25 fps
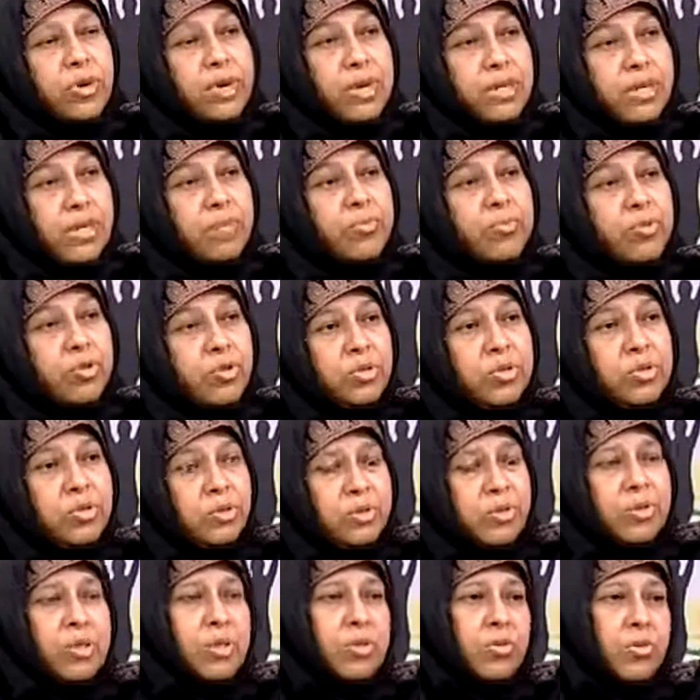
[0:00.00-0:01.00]
এটার প্রতি
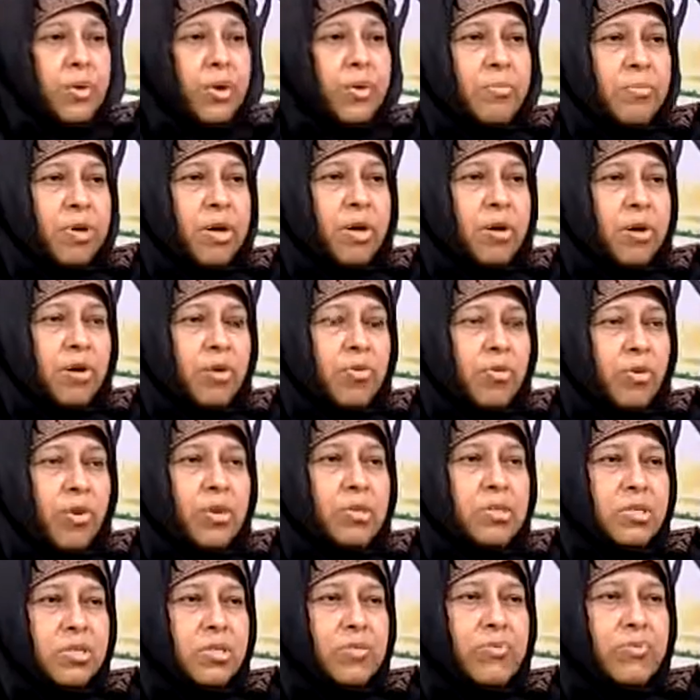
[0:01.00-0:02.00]
এতে তো আবার
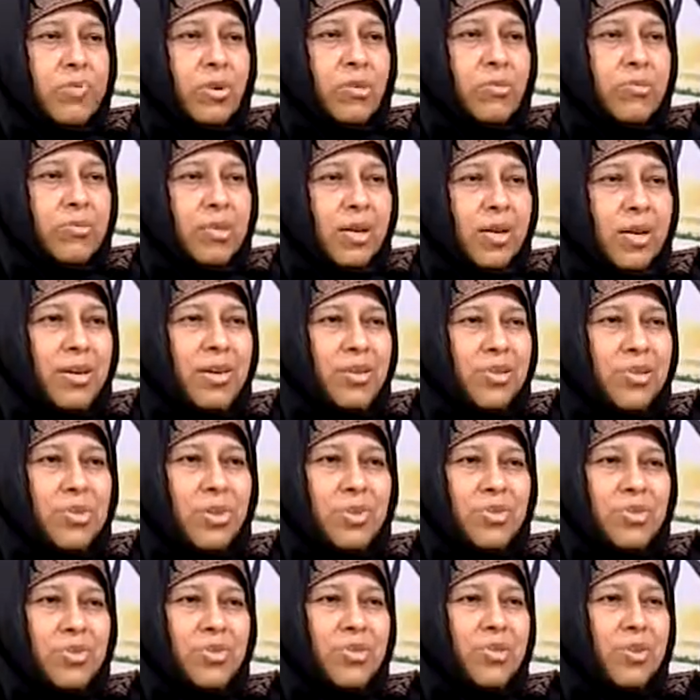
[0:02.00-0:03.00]
কস্ট ইনভলভ তাই না
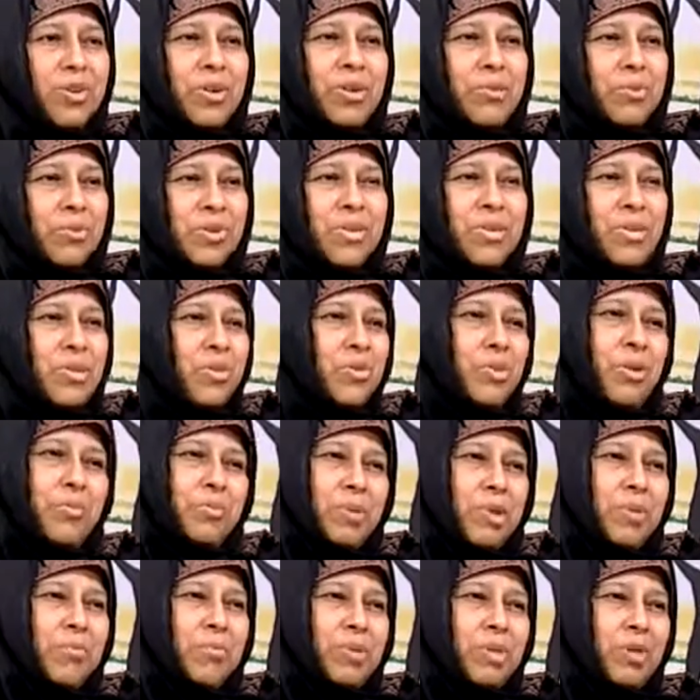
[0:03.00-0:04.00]
সচেতনতা বৃদ্ধি তো
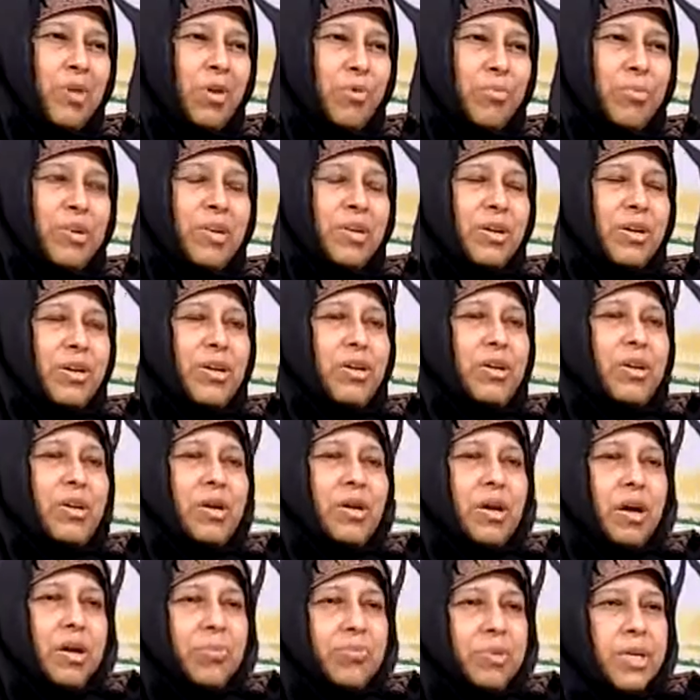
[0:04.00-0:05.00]
এমনি এমনি হবে না
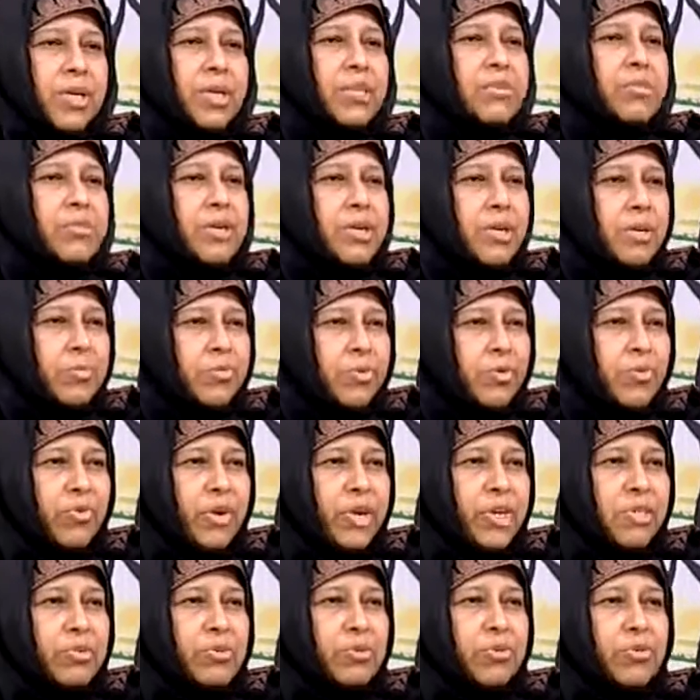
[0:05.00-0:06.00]
আপনাকে ট্রেনিং
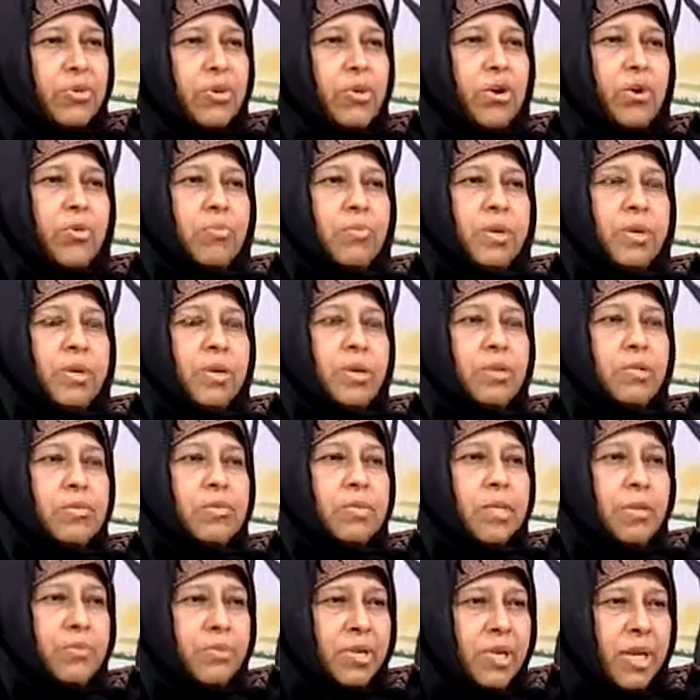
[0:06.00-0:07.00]
প্রোভাইড করতে হবে
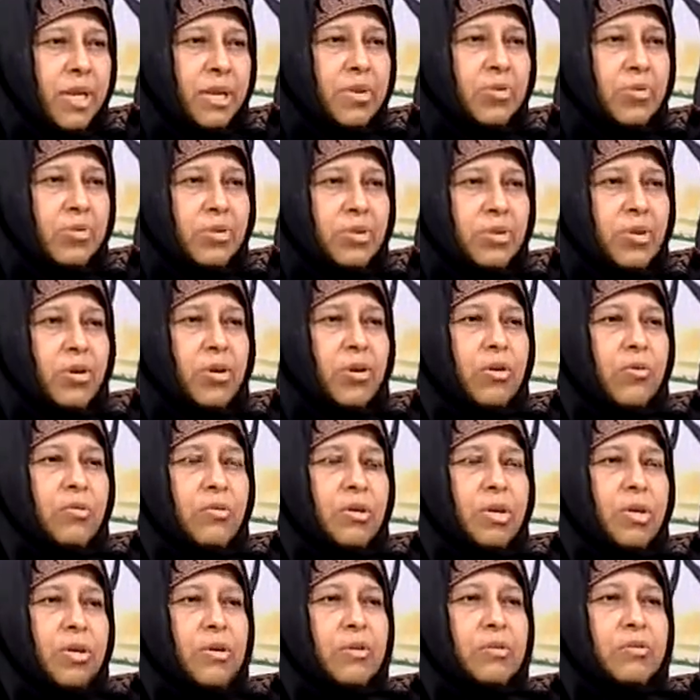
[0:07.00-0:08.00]
সেমিনার করতে
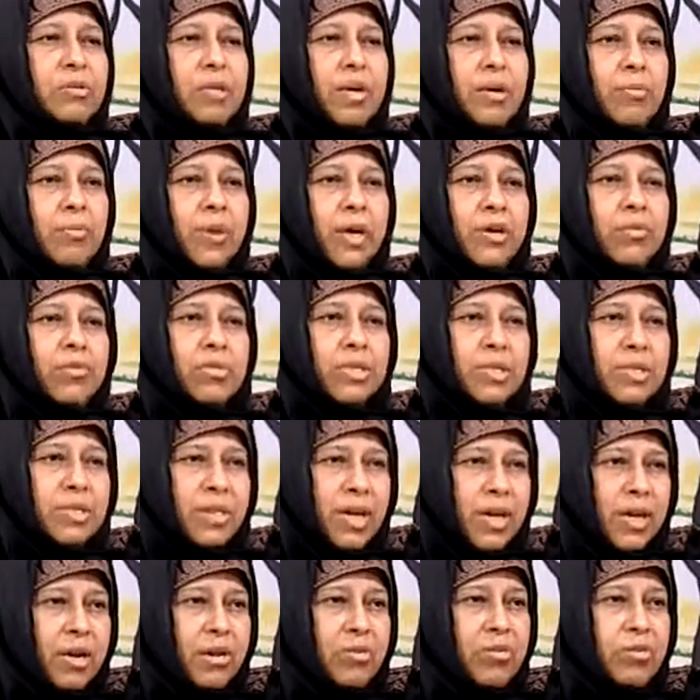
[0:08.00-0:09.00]
হবে যা মানুষকে
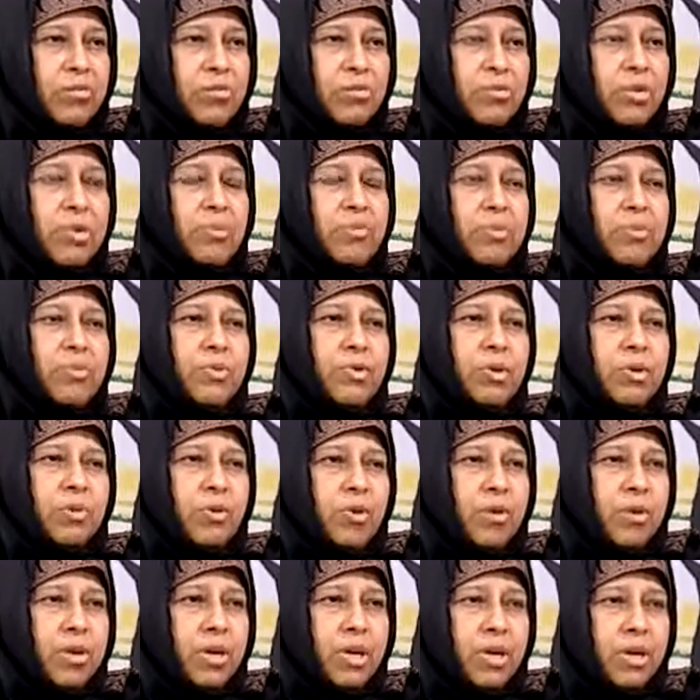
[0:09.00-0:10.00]
জানানোর জন্য বিভিন্ন
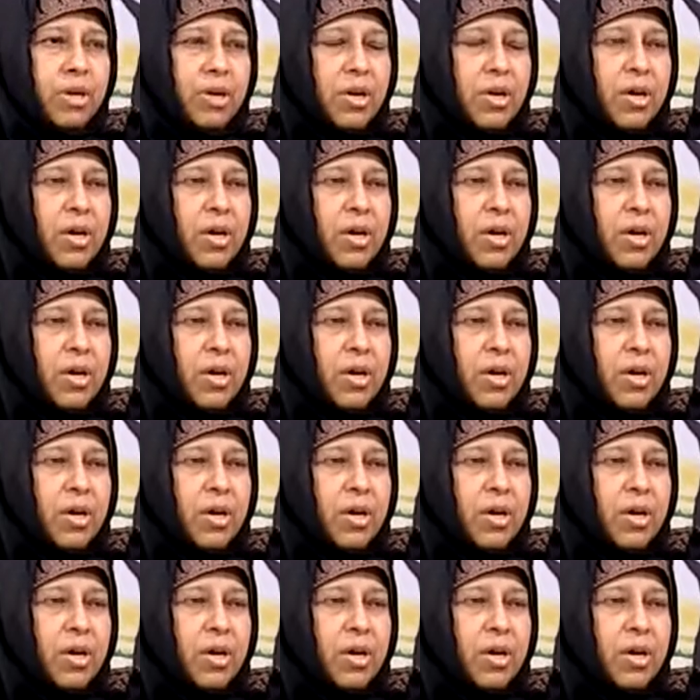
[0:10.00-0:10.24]
ধরনের